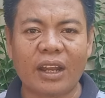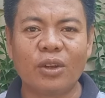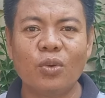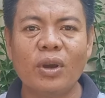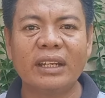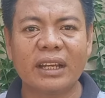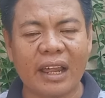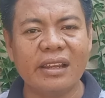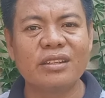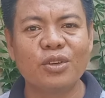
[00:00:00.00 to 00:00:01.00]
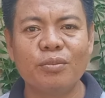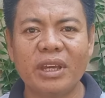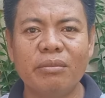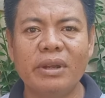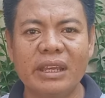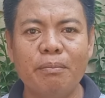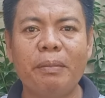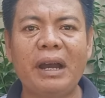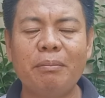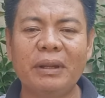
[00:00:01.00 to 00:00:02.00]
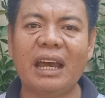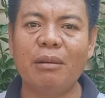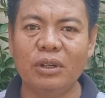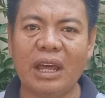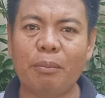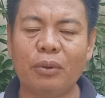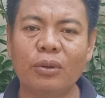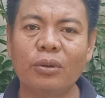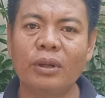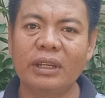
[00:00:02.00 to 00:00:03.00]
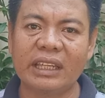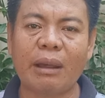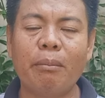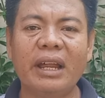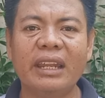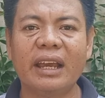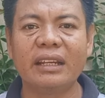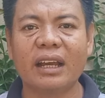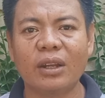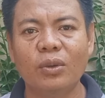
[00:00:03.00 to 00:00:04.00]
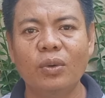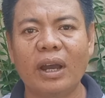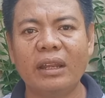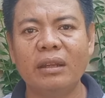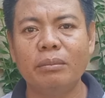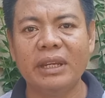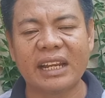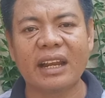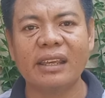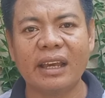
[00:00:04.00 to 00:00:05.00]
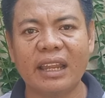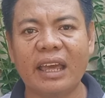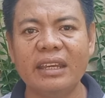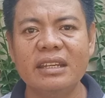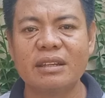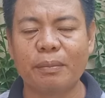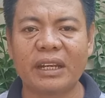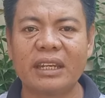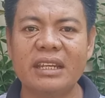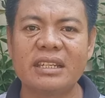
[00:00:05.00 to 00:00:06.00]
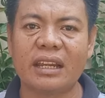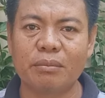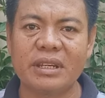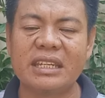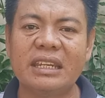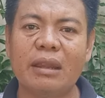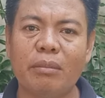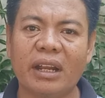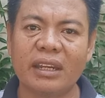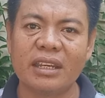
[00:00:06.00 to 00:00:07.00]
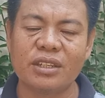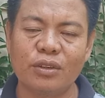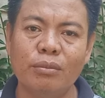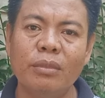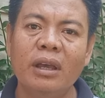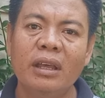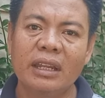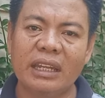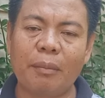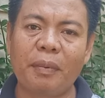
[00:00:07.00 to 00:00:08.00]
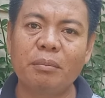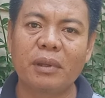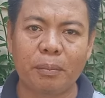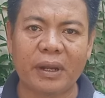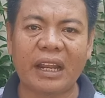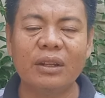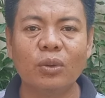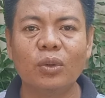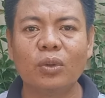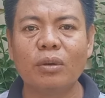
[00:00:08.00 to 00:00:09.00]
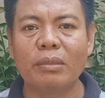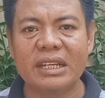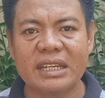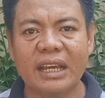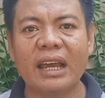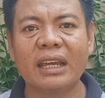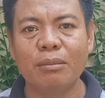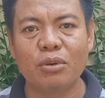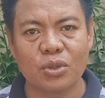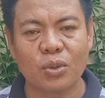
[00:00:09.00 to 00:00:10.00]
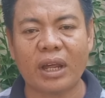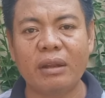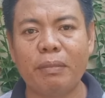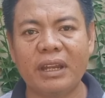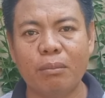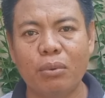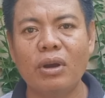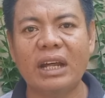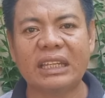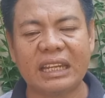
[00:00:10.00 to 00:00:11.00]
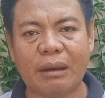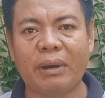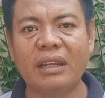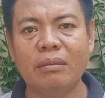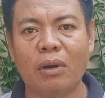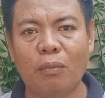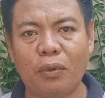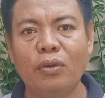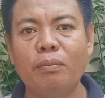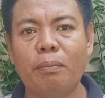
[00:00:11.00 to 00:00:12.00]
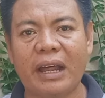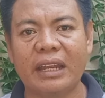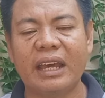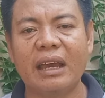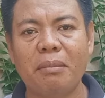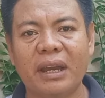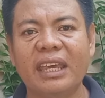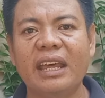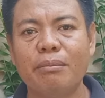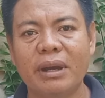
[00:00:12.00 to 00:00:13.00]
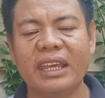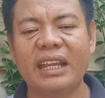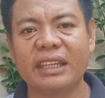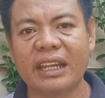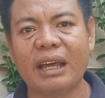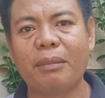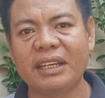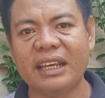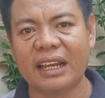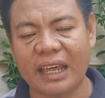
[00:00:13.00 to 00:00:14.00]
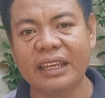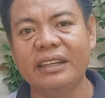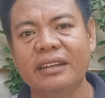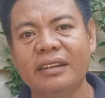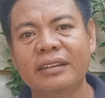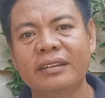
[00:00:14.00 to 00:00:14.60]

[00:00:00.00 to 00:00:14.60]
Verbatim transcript: kandungan kalsium yang melimpah pada abu dapur ditambah dengan kandungan mineral yang lain seperti zat besi dan magnesium dapat berperan untuk mencegah kebusukan pada bunga tanaman maupun pada bagian-bagian tanaman yang lain.